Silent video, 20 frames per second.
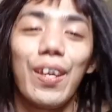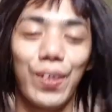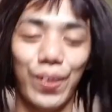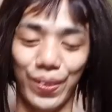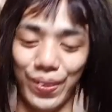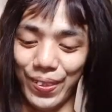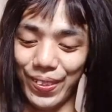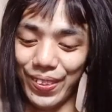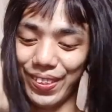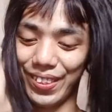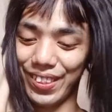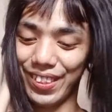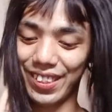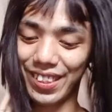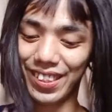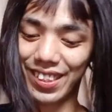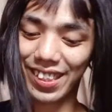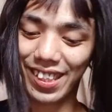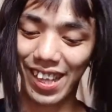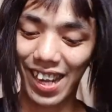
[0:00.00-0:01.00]
Ayun.
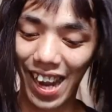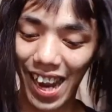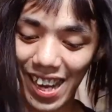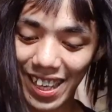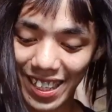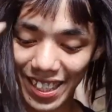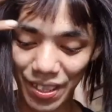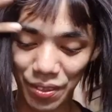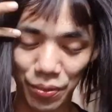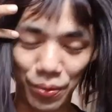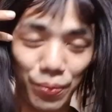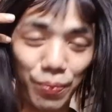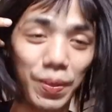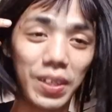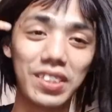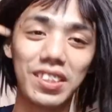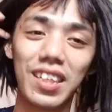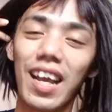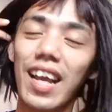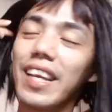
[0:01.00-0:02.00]
Aliw.
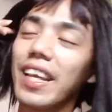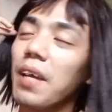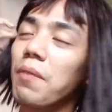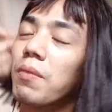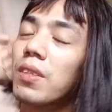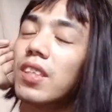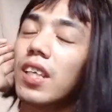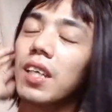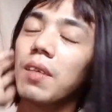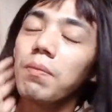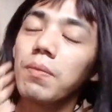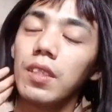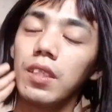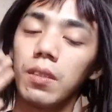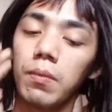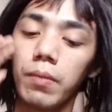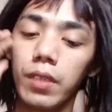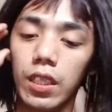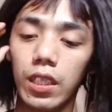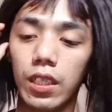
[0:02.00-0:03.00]
Basta ayan, masarap
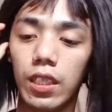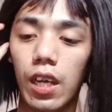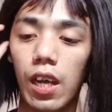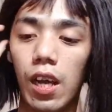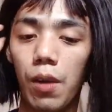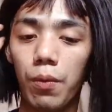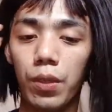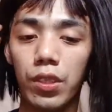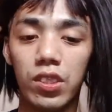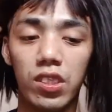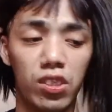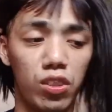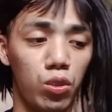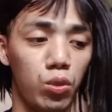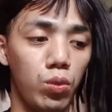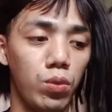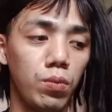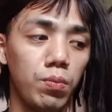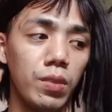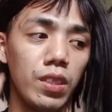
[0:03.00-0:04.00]
din niya maging kaaway si
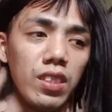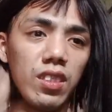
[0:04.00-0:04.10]
Chun.